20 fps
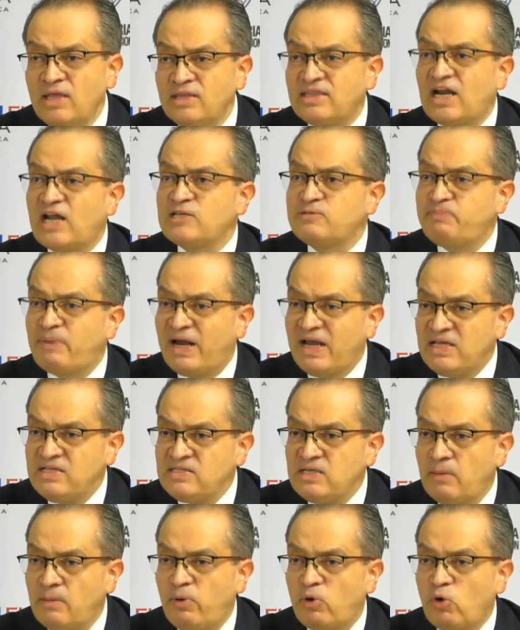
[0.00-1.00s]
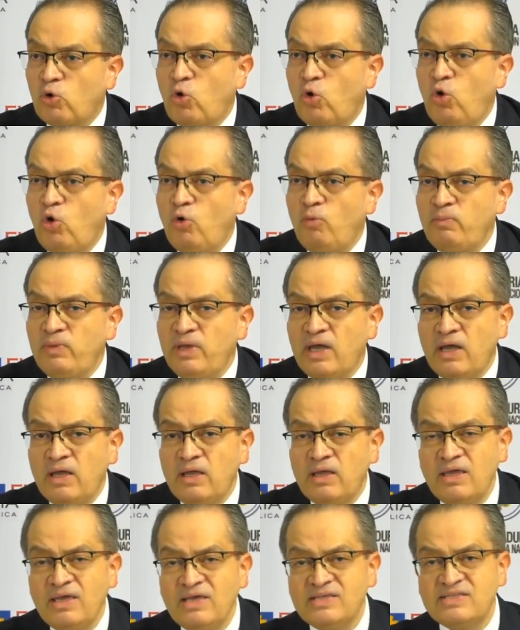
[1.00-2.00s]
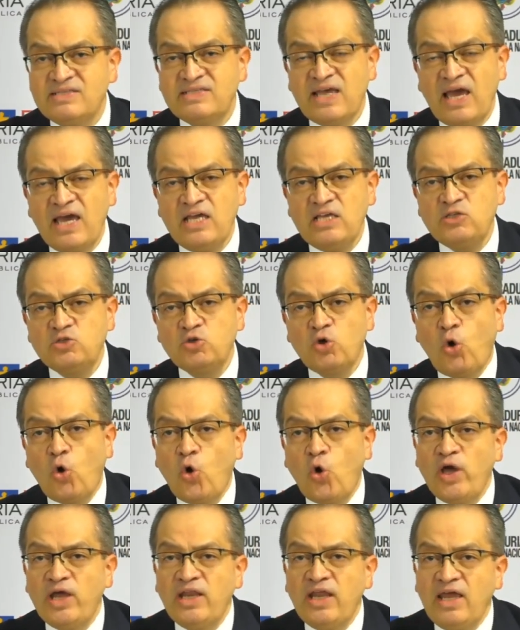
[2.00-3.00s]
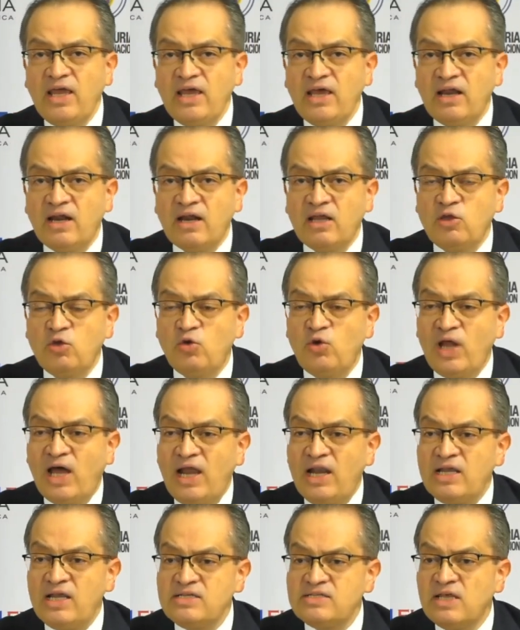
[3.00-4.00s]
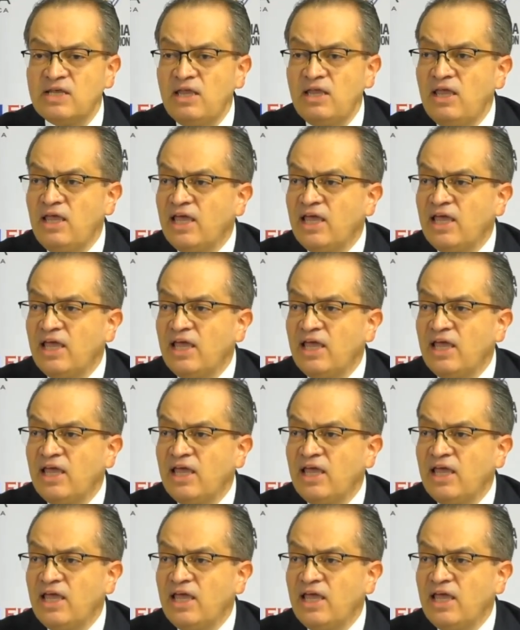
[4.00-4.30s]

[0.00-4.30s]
Transparencia por Colombia, seis ONG regionales